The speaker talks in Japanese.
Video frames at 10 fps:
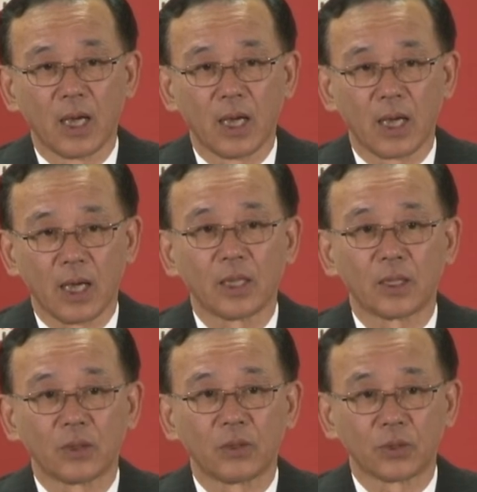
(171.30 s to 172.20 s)
変え
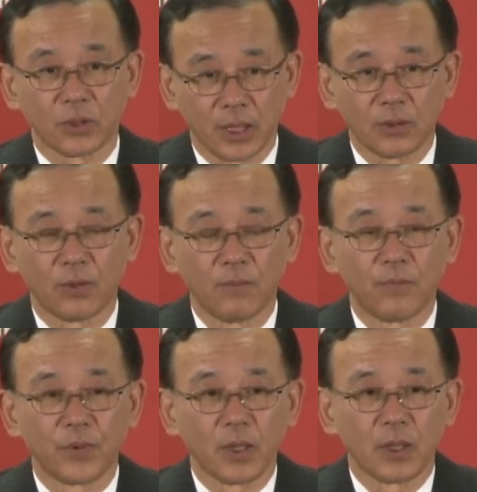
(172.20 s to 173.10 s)
ていくことだと、
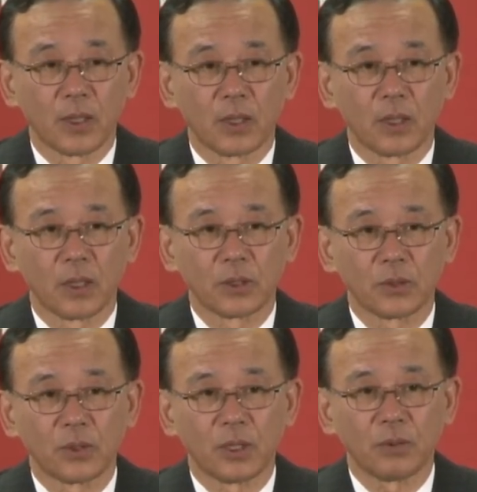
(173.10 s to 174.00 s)
えー、
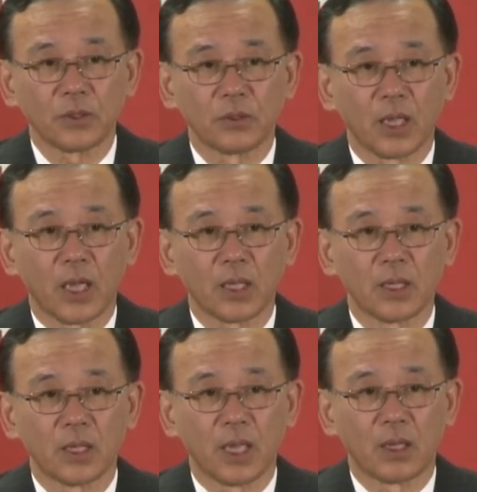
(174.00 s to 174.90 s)
そうなりますとやは
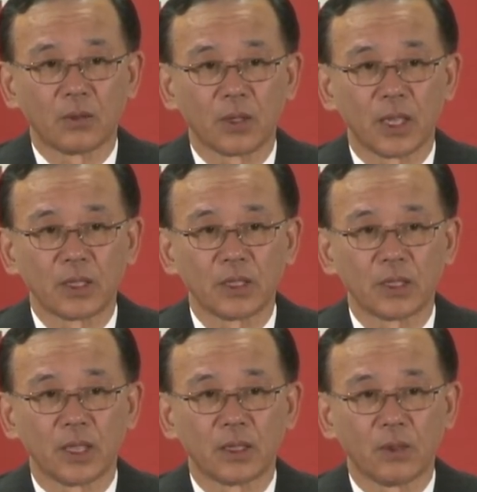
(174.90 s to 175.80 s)
りあの現時
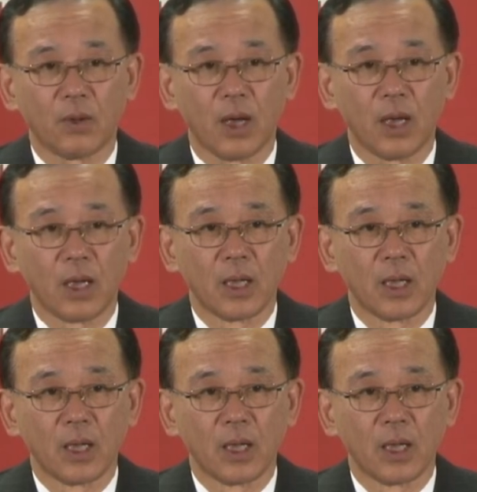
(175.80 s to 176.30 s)
点では